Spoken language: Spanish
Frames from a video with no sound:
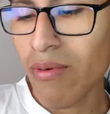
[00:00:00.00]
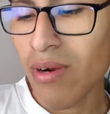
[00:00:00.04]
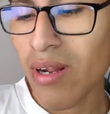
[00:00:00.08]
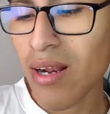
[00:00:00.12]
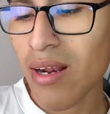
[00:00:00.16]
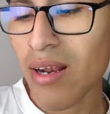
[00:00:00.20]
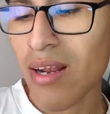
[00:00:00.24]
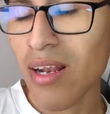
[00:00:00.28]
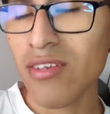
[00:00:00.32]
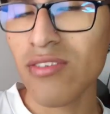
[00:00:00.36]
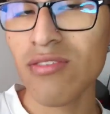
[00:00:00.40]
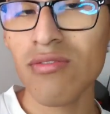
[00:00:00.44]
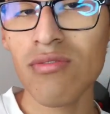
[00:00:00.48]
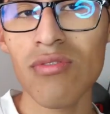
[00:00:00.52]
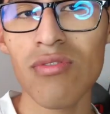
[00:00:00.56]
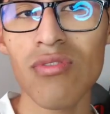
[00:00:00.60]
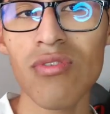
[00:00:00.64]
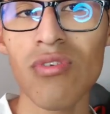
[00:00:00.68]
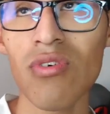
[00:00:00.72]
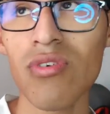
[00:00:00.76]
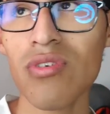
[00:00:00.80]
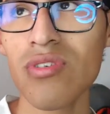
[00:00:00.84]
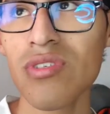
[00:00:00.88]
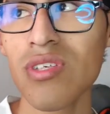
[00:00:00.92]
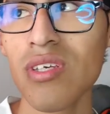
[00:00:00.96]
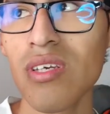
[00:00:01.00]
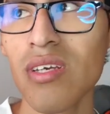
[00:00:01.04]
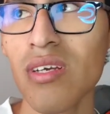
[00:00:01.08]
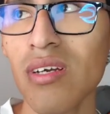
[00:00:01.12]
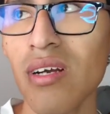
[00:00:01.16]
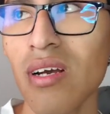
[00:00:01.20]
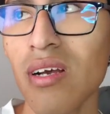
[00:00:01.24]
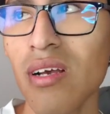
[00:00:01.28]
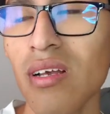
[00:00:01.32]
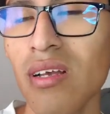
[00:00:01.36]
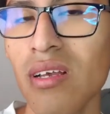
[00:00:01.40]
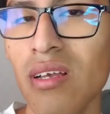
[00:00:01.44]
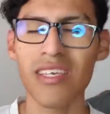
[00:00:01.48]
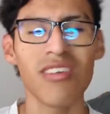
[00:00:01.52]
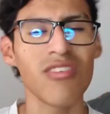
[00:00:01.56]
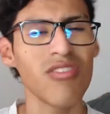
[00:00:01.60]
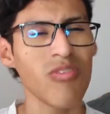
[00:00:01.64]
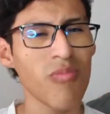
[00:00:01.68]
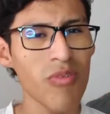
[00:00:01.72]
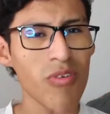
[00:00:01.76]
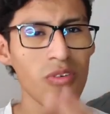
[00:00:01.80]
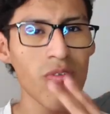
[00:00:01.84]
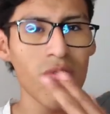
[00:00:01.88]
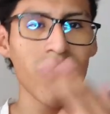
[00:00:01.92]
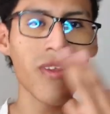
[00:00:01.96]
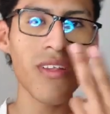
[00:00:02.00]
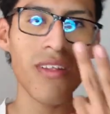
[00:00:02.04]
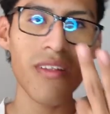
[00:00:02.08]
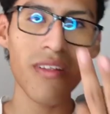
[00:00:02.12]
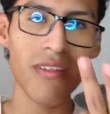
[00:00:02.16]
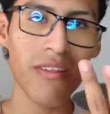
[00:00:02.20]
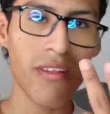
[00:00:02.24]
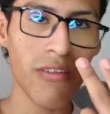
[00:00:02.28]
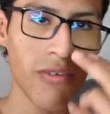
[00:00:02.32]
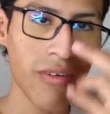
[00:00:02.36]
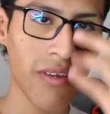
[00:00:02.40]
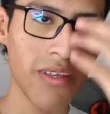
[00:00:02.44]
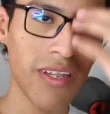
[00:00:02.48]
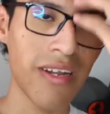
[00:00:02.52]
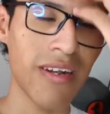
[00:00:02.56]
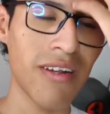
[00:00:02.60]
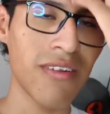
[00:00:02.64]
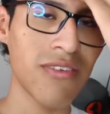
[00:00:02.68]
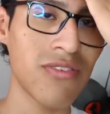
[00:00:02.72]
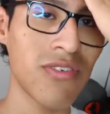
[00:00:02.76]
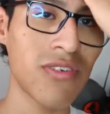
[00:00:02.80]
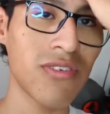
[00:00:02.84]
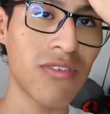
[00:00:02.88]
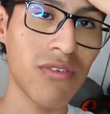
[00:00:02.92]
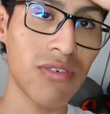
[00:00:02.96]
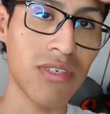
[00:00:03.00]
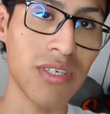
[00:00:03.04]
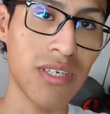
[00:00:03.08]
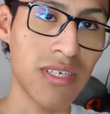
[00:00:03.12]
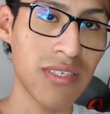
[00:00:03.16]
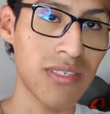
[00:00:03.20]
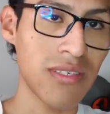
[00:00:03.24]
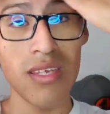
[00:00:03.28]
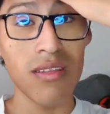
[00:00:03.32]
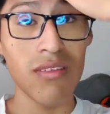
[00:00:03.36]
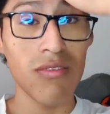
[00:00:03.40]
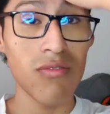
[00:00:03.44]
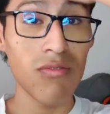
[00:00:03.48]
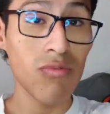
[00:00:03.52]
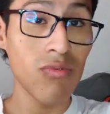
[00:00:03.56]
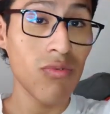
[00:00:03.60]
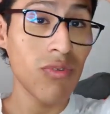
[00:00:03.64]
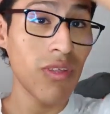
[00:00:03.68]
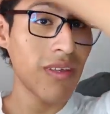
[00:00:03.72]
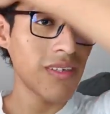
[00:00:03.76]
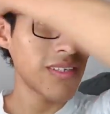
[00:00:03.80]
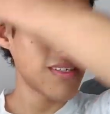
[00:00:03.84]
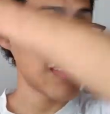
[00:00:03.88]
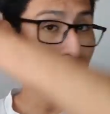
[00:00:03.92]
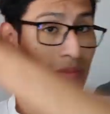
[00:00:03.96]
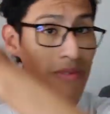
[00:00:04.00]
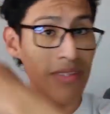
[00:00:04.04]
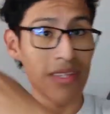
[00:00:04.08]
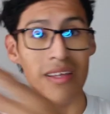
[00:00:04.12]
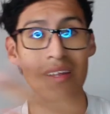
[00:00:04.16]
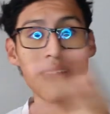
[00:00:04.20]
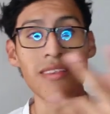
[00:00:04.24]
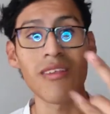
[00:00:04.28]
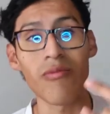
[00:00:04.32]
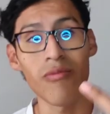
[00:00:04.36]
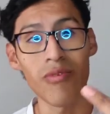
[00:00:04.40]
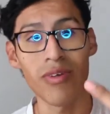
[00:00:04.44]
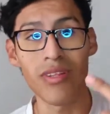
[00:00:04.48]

Una relación tóxica, es que yo me doy cuenta del toque de las relaciones tóxicas y tú debes también darte